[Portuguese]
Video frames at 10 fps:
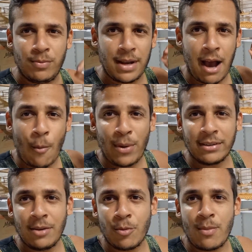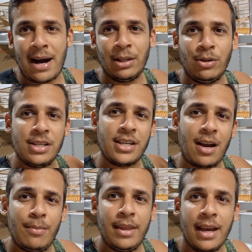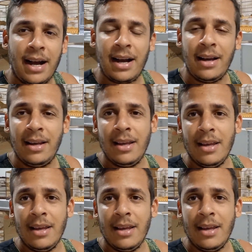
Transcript: Levava o passarinho para o mato, deixava brigar.